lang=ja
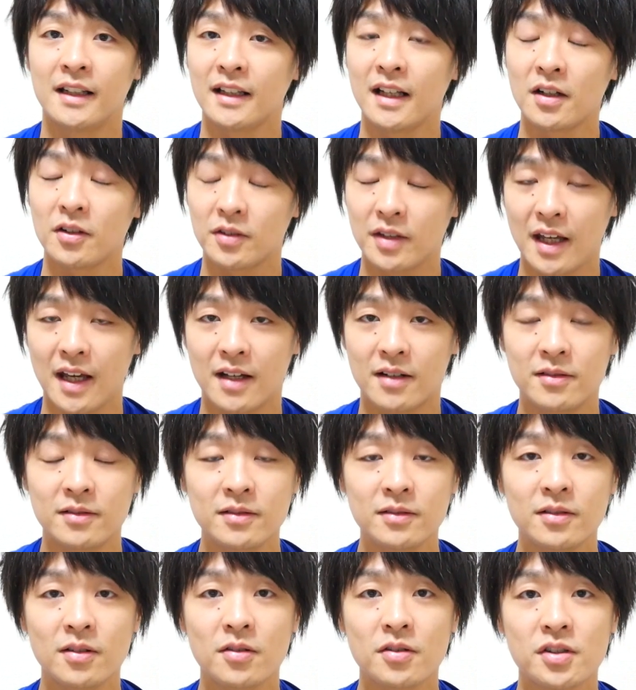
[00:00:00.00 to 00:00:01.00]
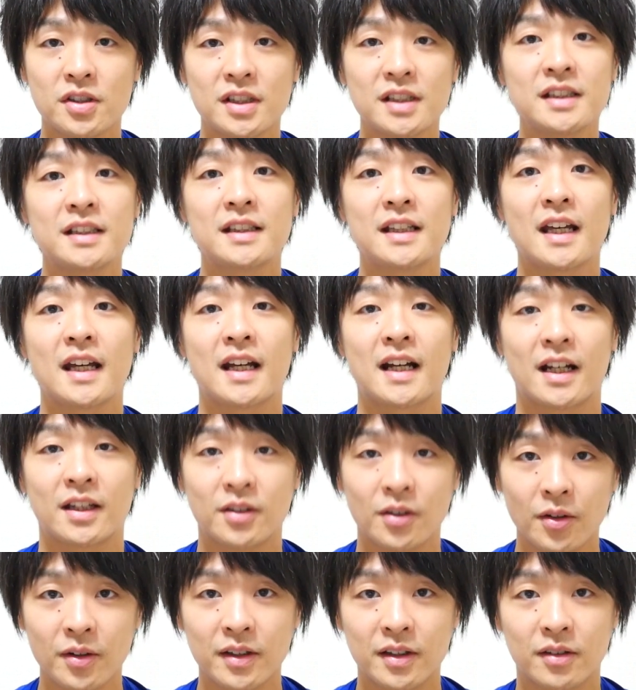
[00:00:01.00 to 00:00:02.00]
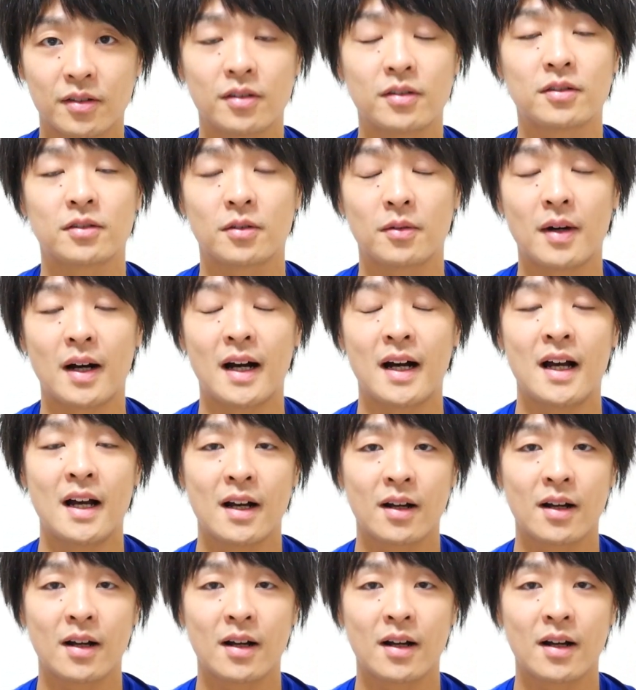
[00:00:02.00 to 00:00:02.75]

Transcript: なので運動神経が良いというのは